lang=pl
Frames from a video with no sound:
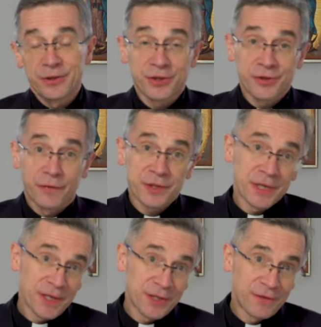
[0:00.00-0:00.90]
W
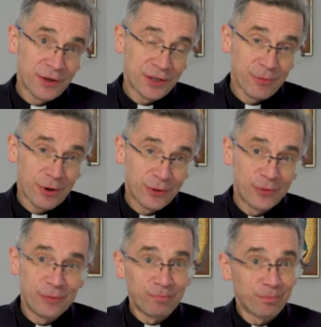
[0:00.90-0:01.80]
609
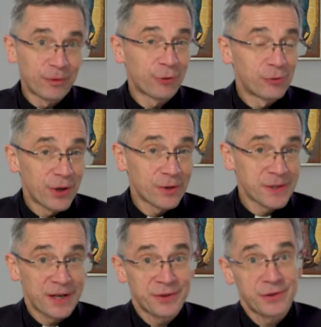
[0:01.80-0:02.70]
roku król
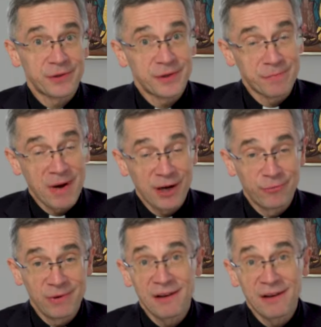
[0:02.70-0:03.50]
Jozjasz zmarł,